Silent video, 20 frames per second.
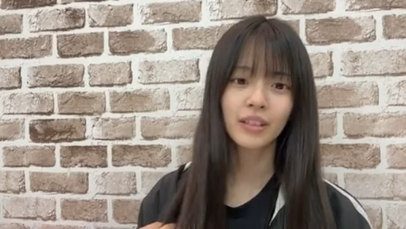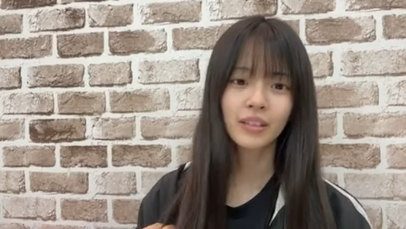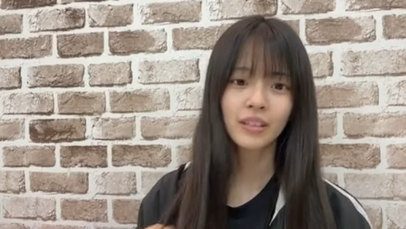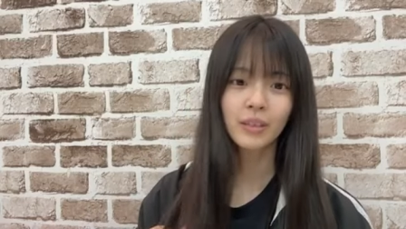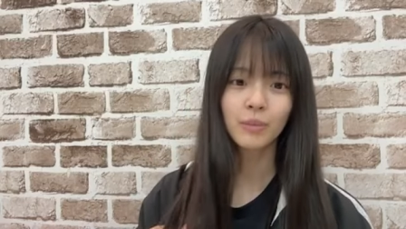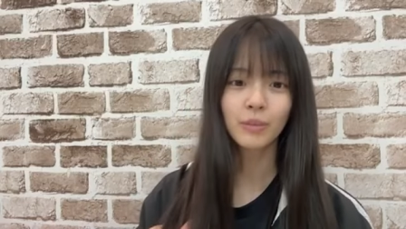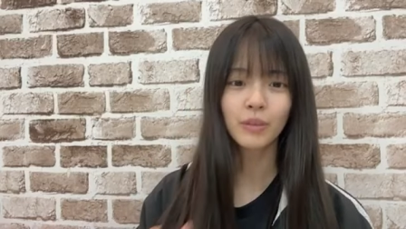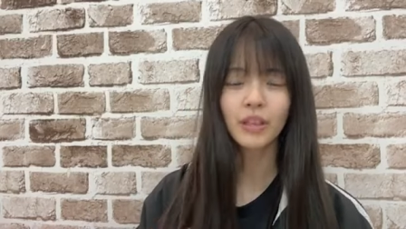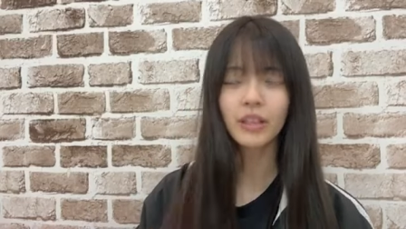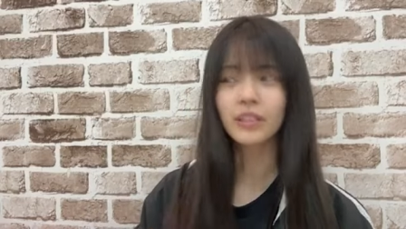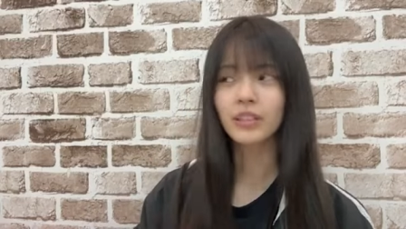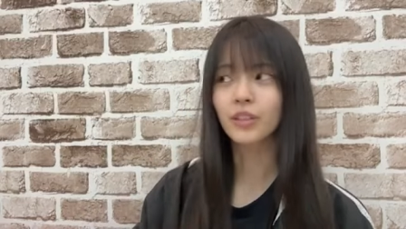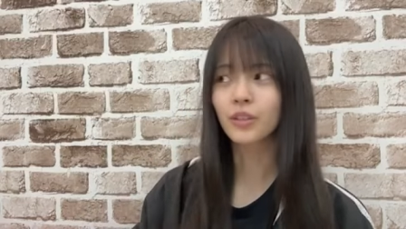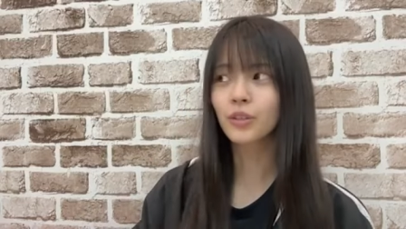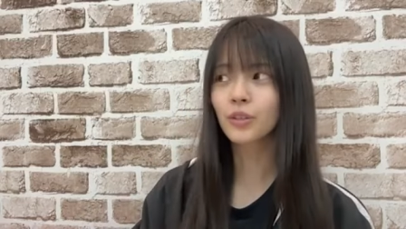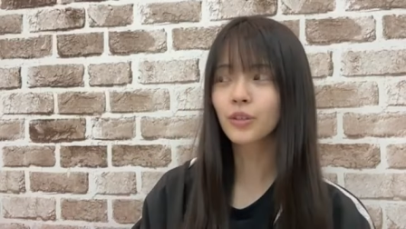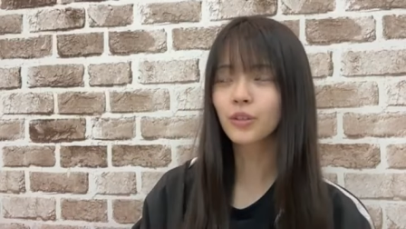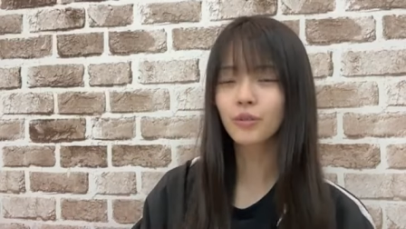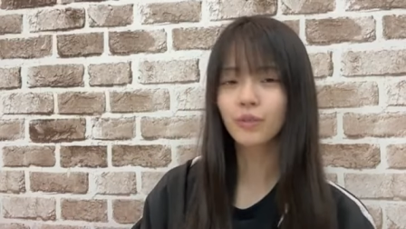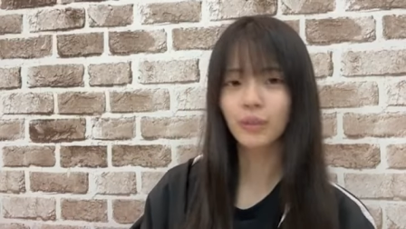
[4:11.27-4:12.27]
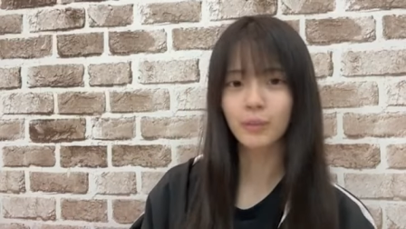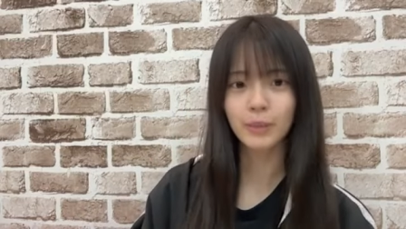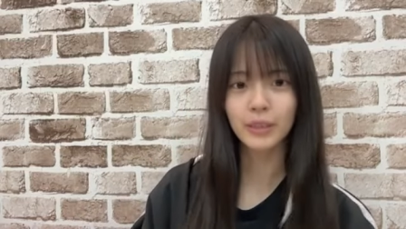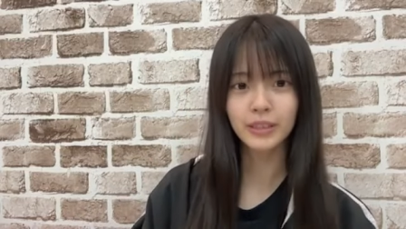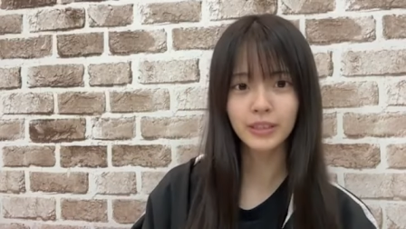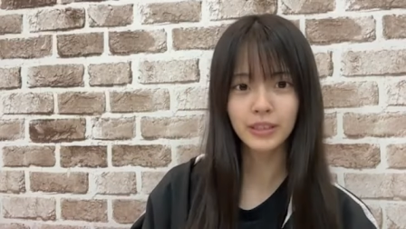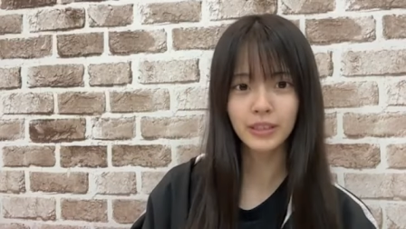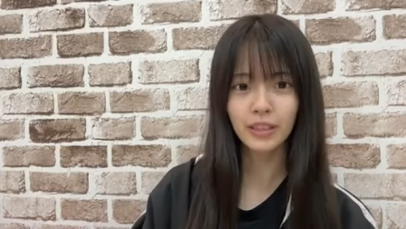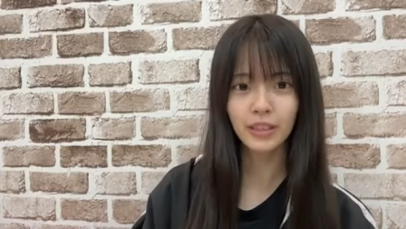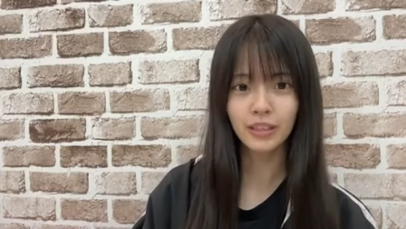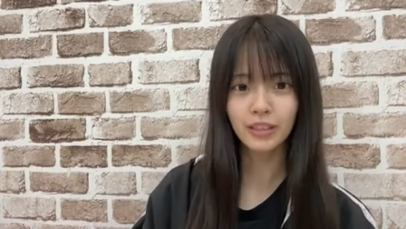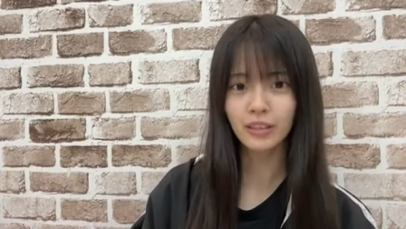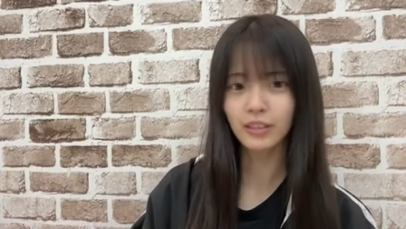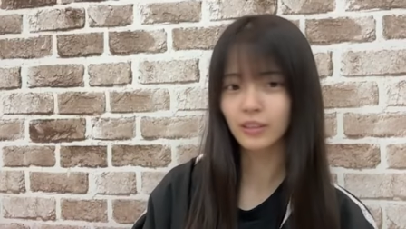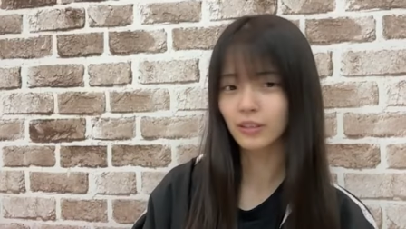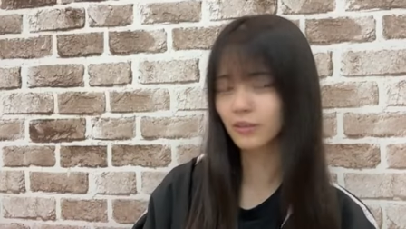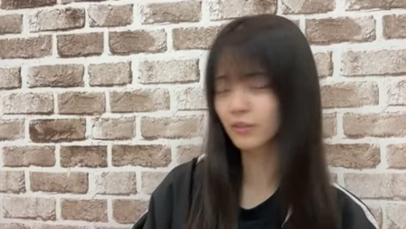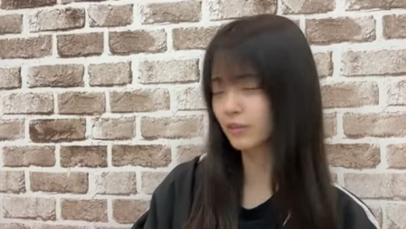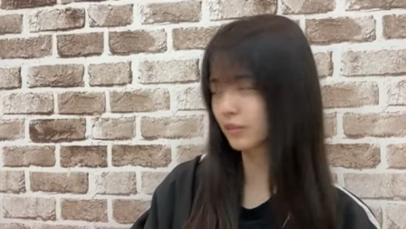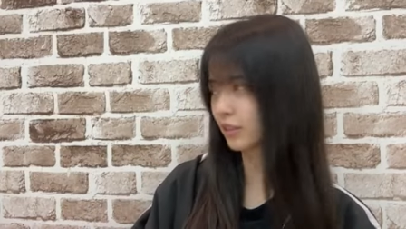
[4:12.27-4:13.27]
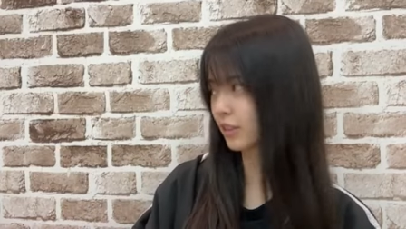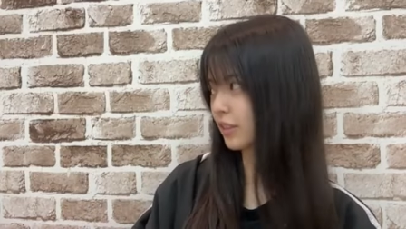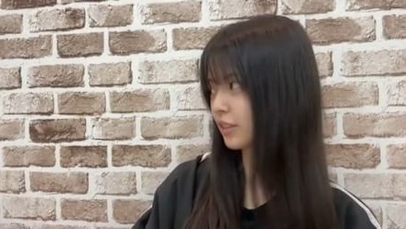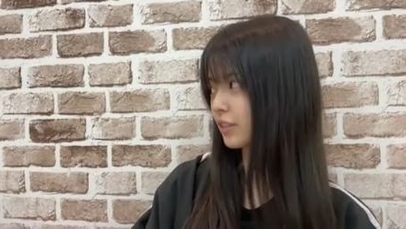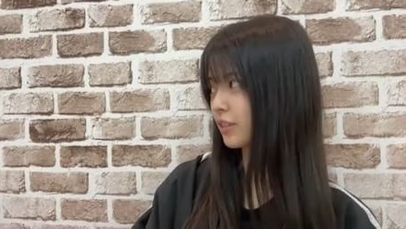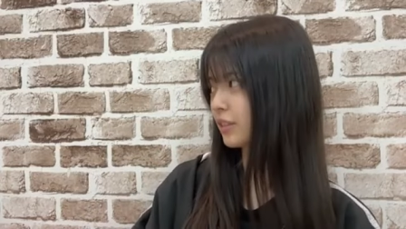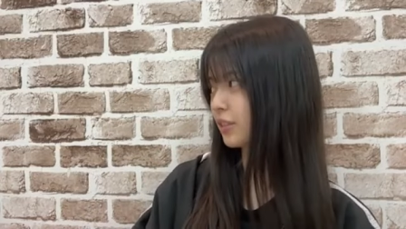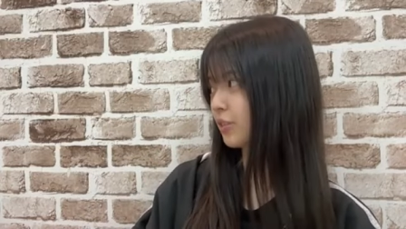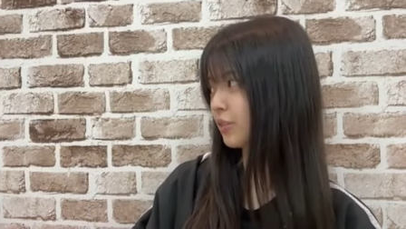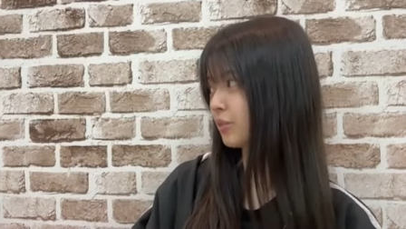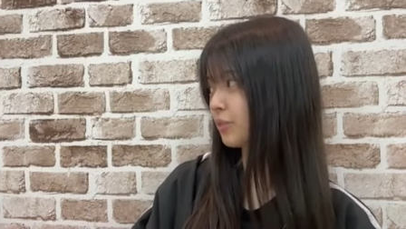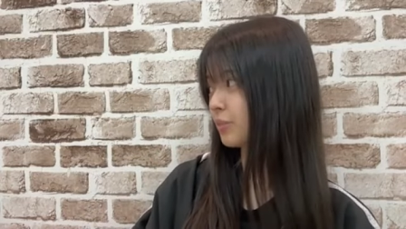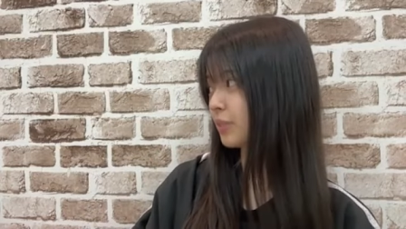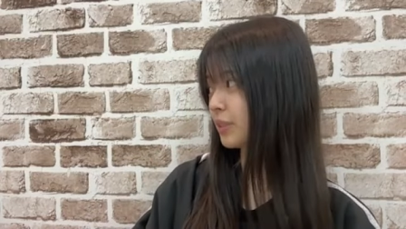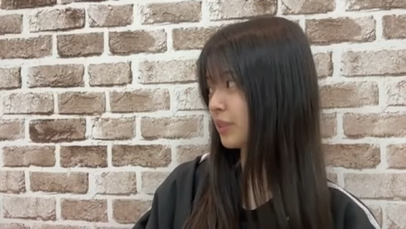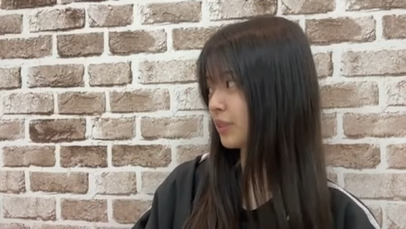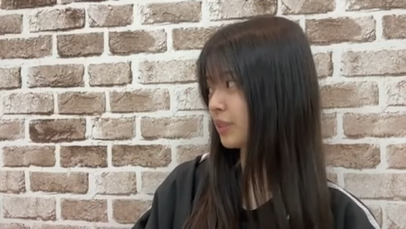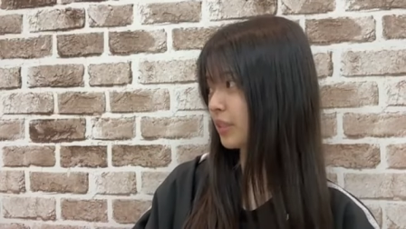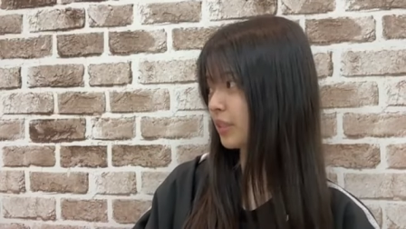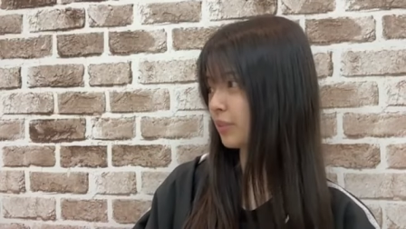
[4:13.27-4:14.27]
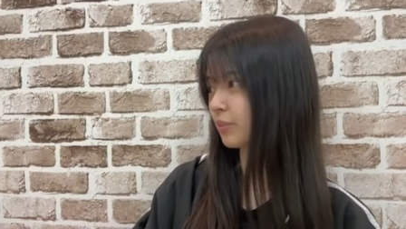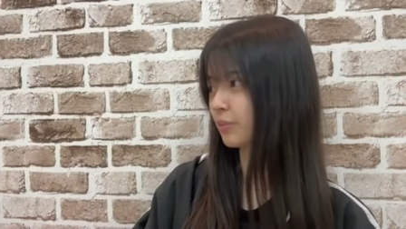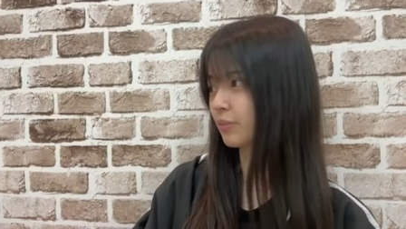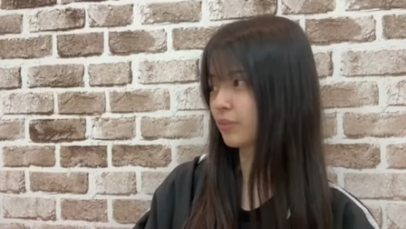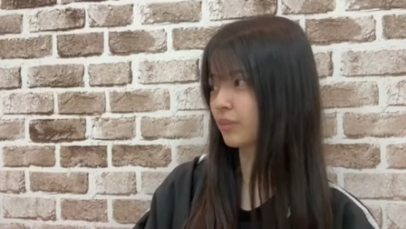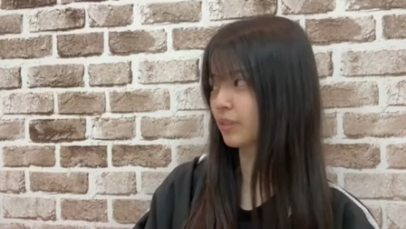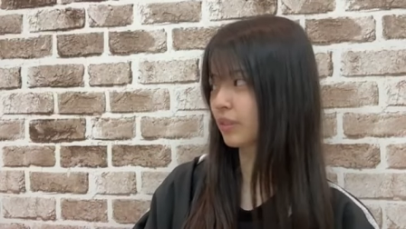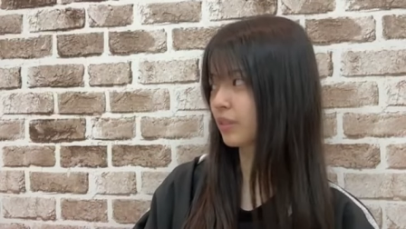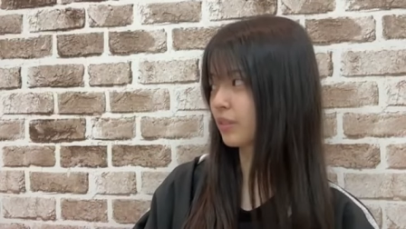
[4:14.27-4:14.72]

でもなんか今日はめっちゃ晴れてるくない昨日めっちゃ朝